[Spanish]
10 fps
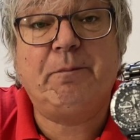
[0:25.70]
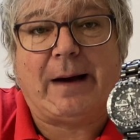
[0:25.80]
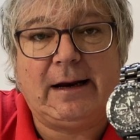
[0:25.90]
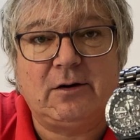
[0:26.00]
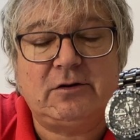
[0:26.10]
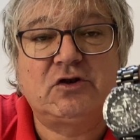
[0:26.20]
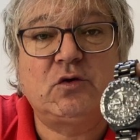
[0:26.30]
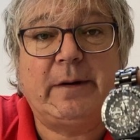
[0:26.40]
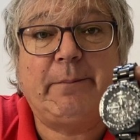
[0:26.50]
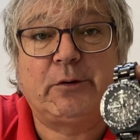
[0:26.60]
pilot
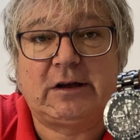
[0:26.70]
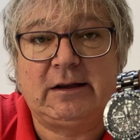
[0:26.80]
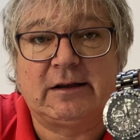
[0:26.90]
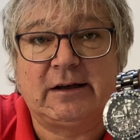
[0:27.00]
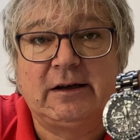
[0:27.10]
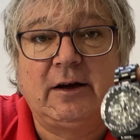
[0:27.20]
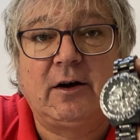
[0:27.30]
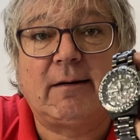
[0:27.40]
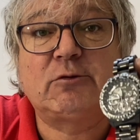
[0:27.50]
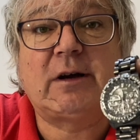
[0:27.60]
súper potente.
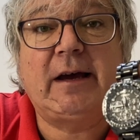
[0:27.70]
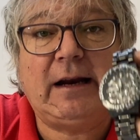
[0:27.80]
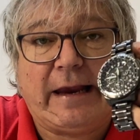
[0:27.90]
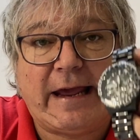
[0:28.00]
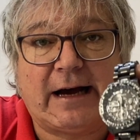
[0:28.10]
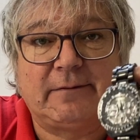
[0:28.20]
Lo vamos a ver ya.